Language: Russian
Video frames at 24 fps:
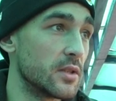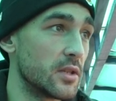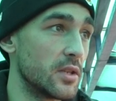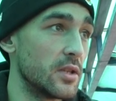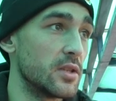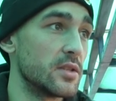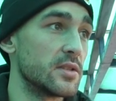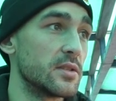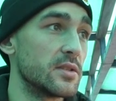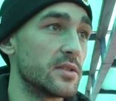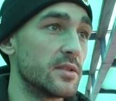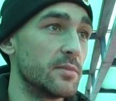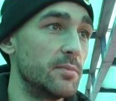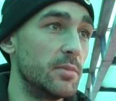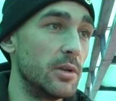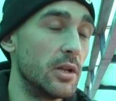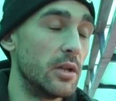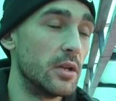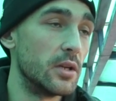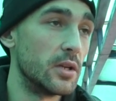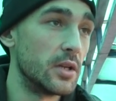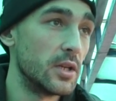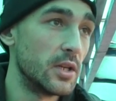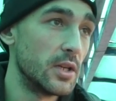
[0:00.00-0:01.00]
Наконец-то
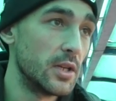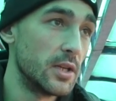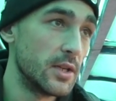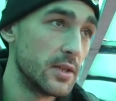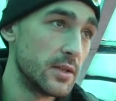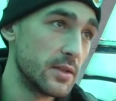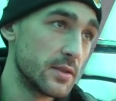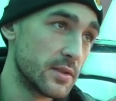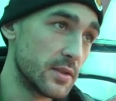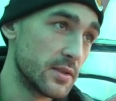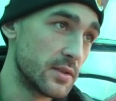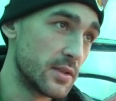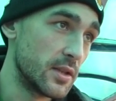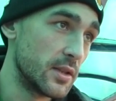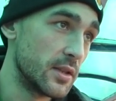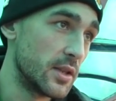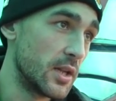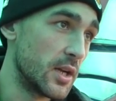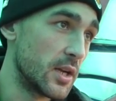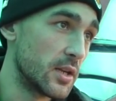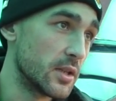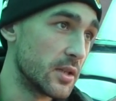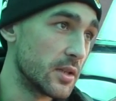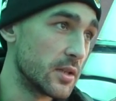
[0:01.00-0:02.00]
забили со
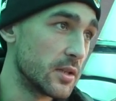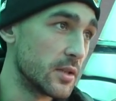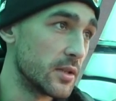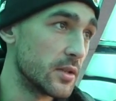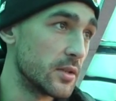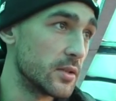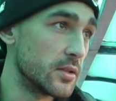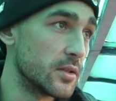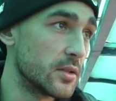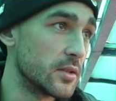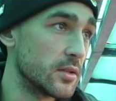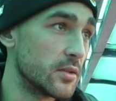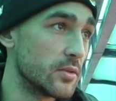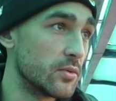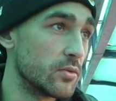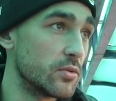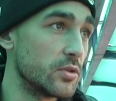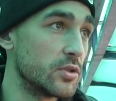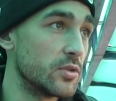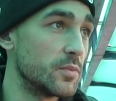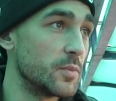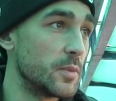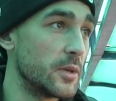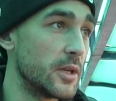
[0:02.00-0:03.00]
стандарта, это
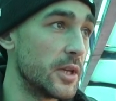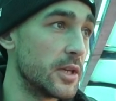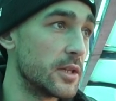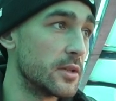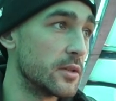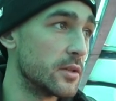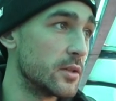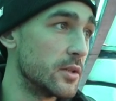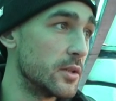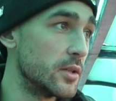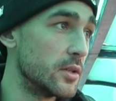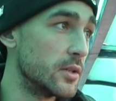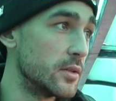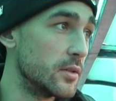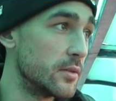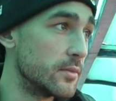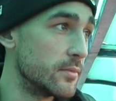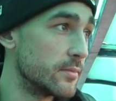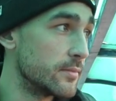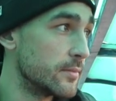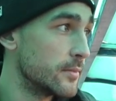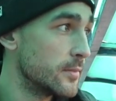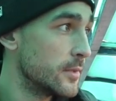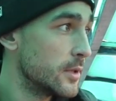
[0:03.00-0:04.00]
очень приятно.
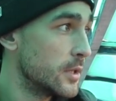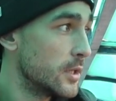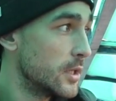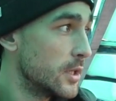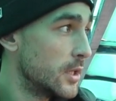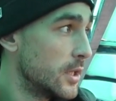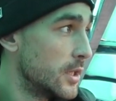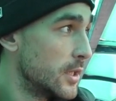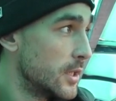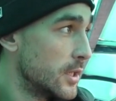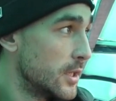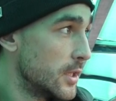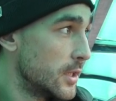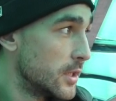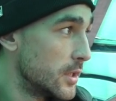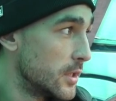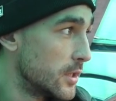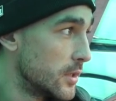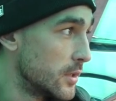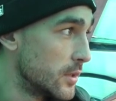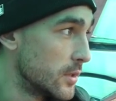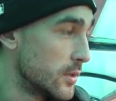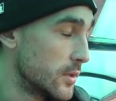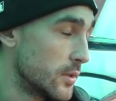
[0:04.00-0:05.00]
И
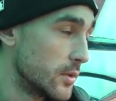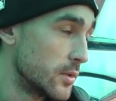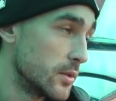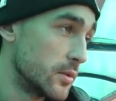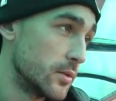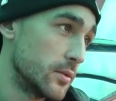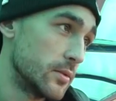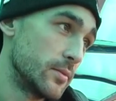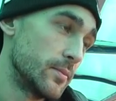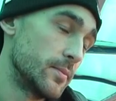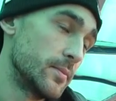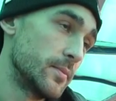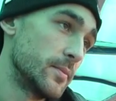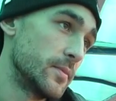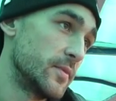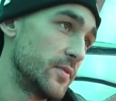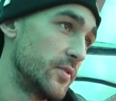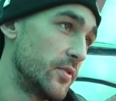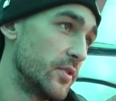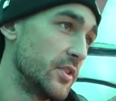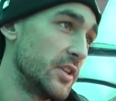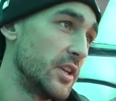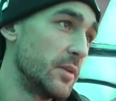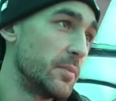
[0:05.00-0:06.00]
э,
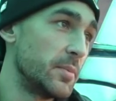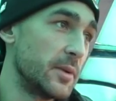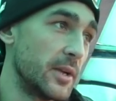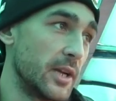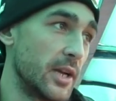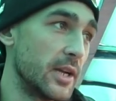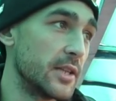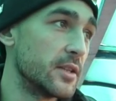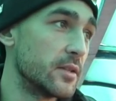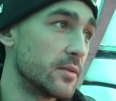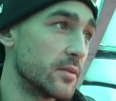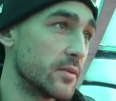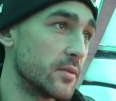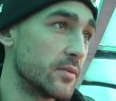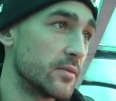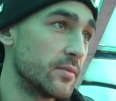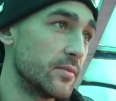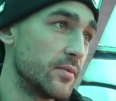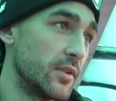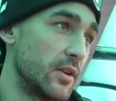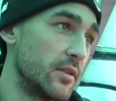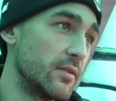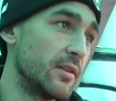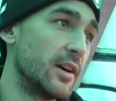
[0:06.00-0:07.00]
вдвойне приятно
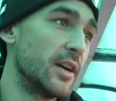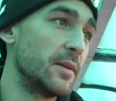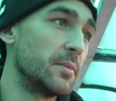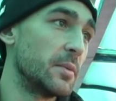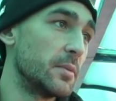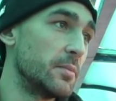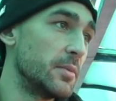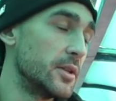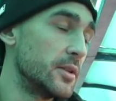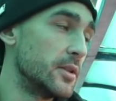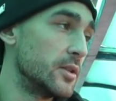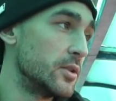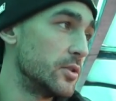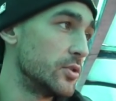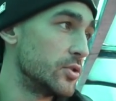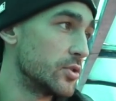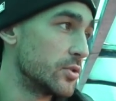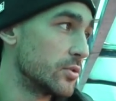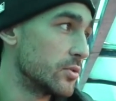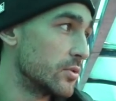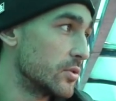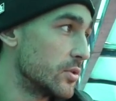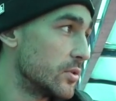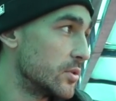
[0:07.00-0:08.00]
волевая победа
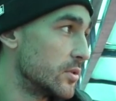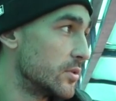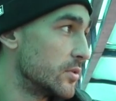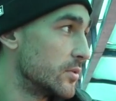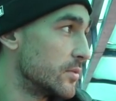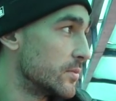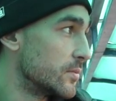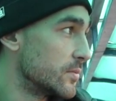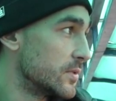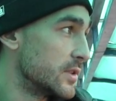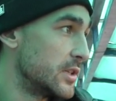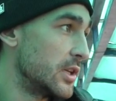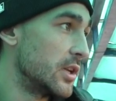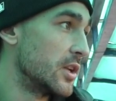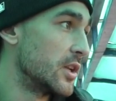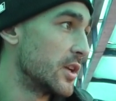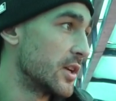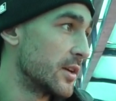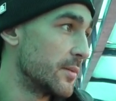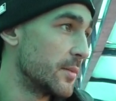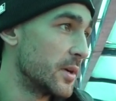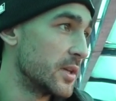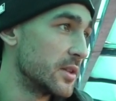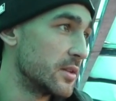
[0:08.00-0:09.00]
еще, и
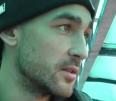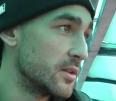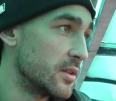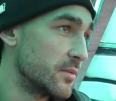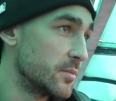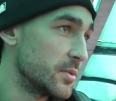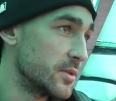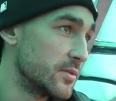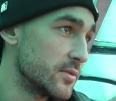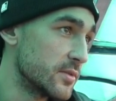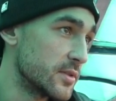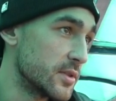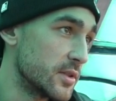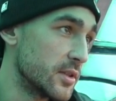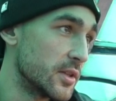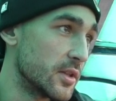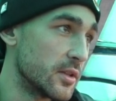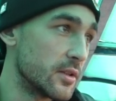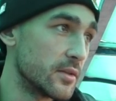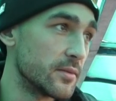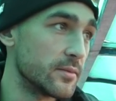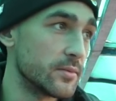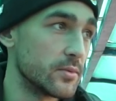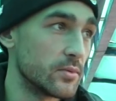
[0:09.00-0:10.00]
сильная команда нам
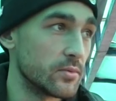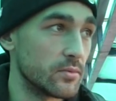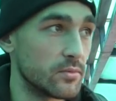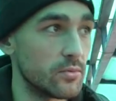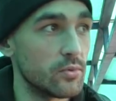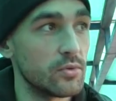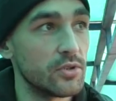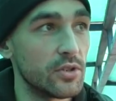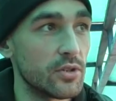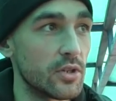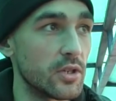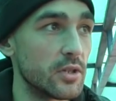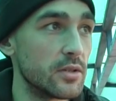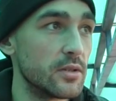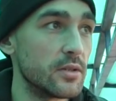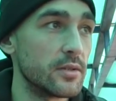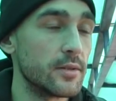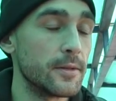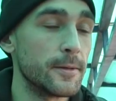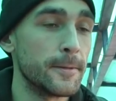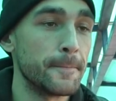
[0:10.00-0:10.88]
противостояла. Ну, очень рады.